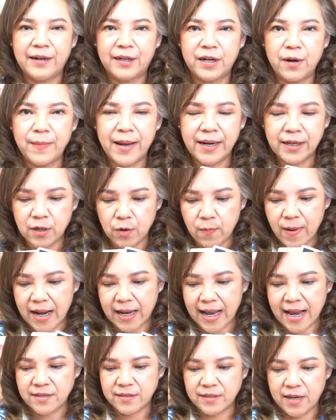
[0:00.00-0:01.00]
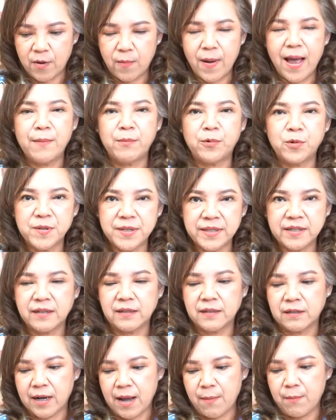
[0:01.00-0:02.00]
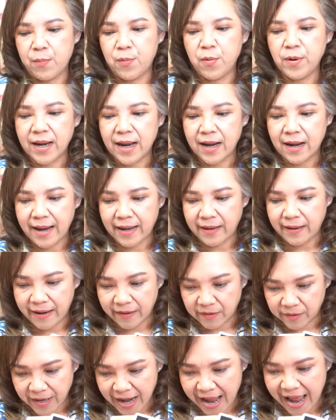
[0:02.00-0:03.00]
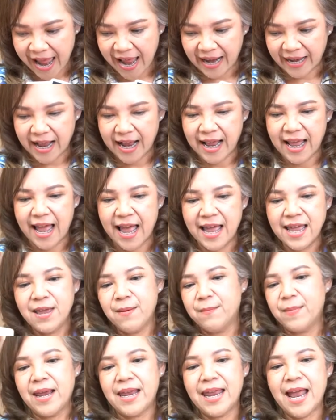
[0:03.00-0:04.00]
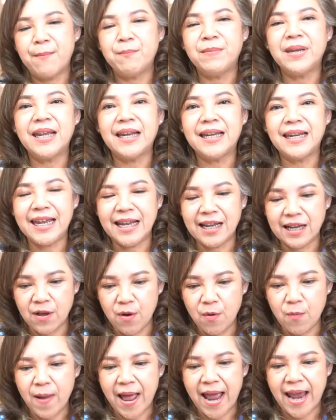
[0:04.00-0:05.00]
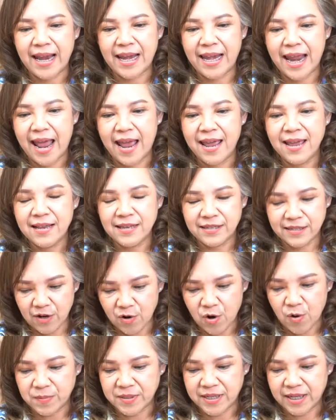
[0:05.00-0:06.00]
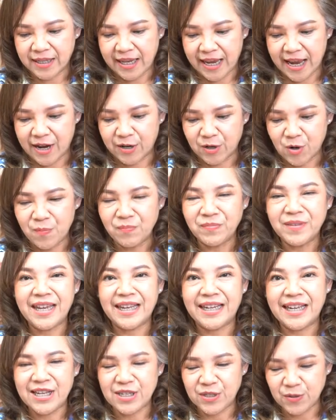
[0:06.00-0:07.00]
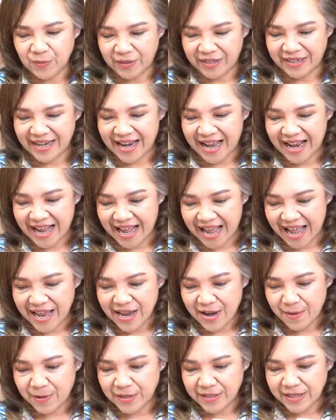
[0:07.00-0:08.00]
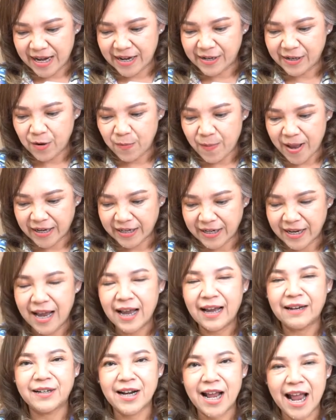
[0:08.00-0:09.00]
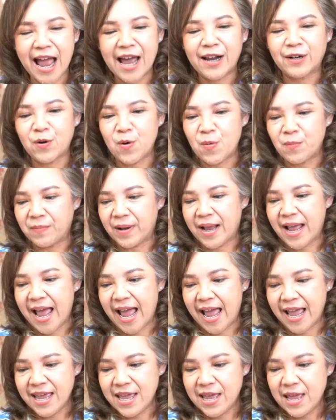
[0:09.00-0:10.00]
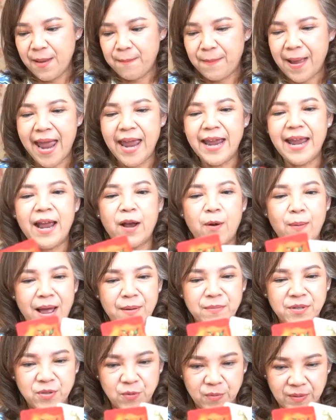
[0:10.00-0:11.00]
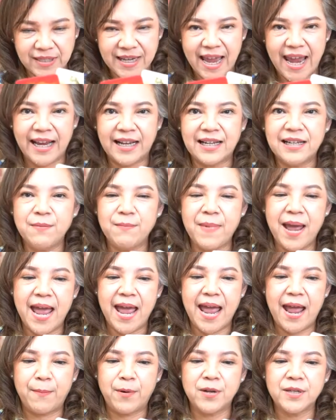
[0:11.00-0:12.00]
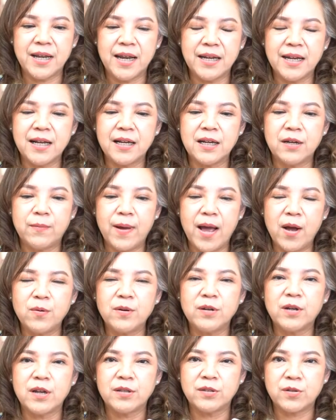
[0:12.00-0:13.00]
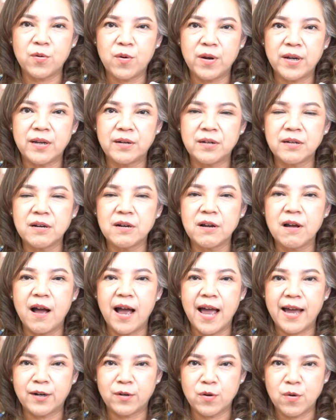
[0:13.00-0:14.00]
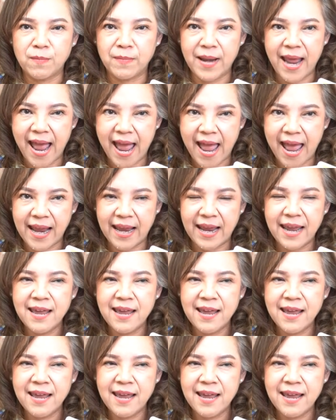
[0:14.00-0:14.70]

เรามาระวังการเสียความรู้สึกหรือคำพูดอะไรแรงๆนะคะพยายามนิ่งๆเข้าไว้นะสงบสติอารมณ์ดีที่สุดนะคะเพราะฉะนั้นระวังเรื่องอารมณ์ค่ะไพ่แห่งความสุขใจขึ้นมาเพราะฉะนั้นถ้าเกิดว่าคุณคอนโทรลในเรื่องของอารมณ์ได้